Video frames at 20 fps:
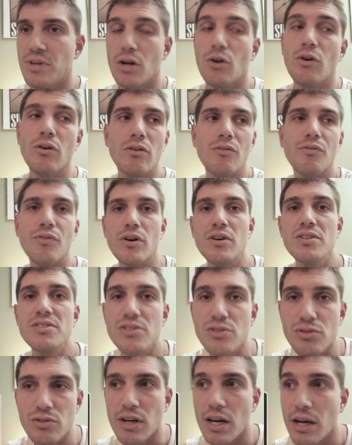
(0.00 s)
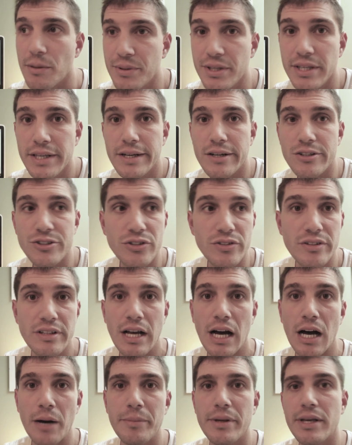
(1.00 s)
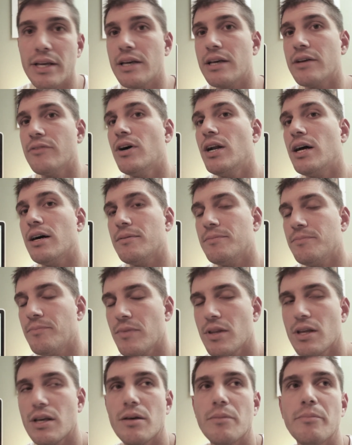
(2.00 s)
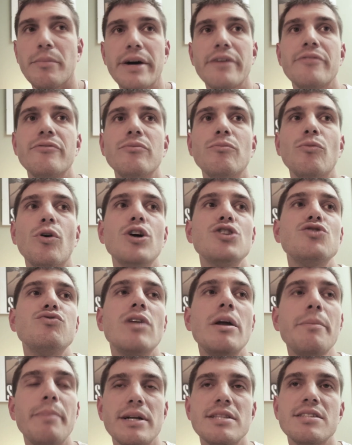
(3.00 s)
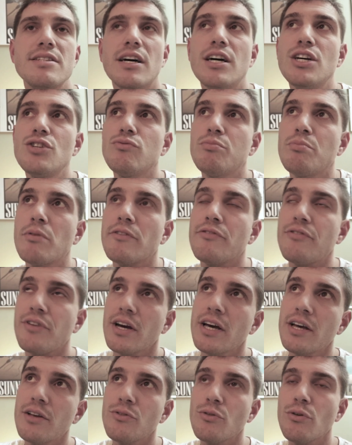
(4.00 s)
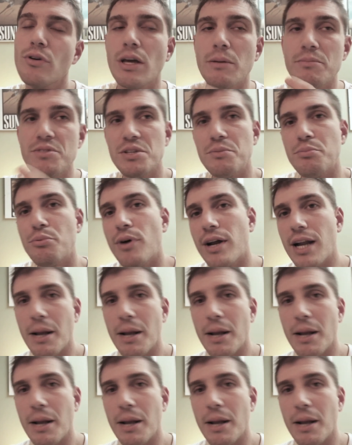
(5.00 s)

Alors qu'en France, ils seraient habillés en gendarme et voilà. Bref, moi je voulais pas de ça, je préférais un truc un petit peu à